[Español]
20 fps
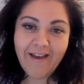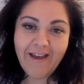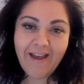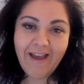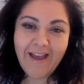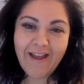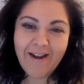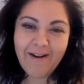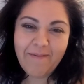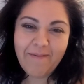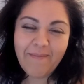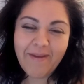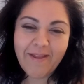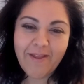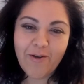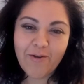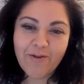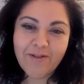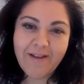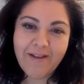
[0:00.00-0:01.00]
él me
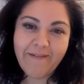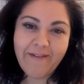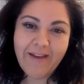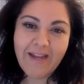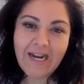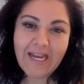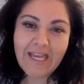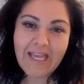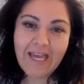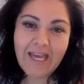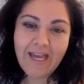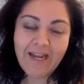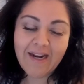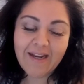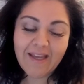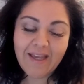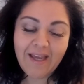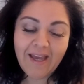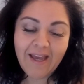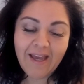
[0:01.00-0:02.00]
dio saber
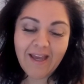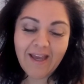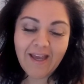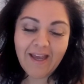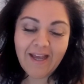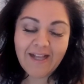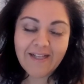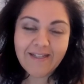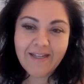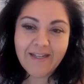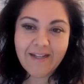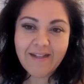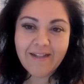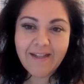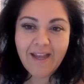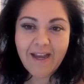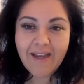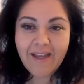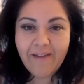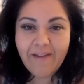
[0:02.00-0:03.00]
ayer que él
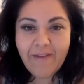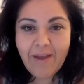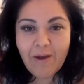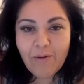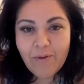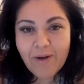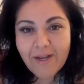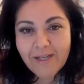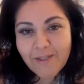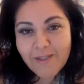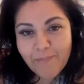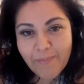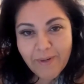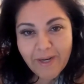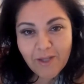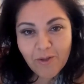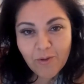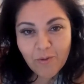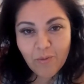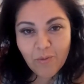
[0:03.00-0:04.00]
sentía que había un
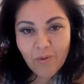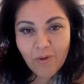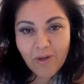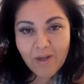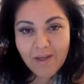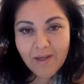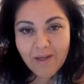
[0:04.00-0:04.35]
espíritu